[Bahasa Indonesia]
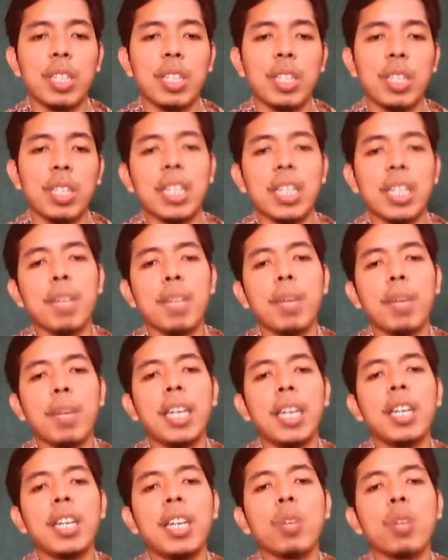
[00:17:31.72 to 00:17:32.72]
kenapa
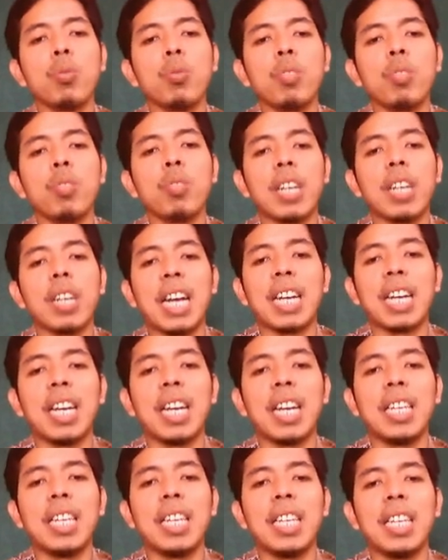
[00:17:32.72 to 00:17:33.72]
ini ru karena
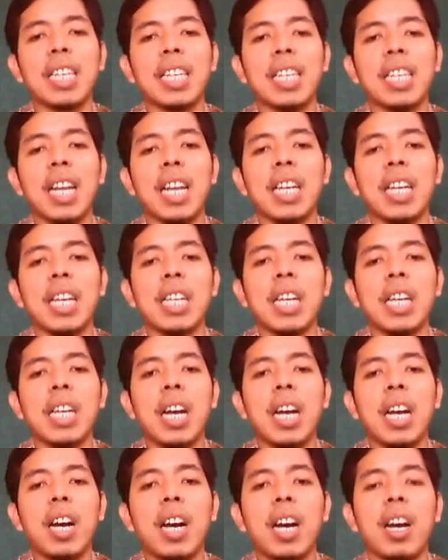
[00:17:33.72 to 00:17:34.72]
ini adalah
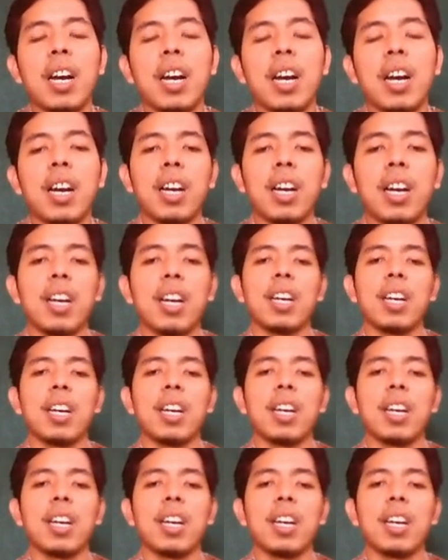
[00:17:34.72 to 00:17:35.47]
uh,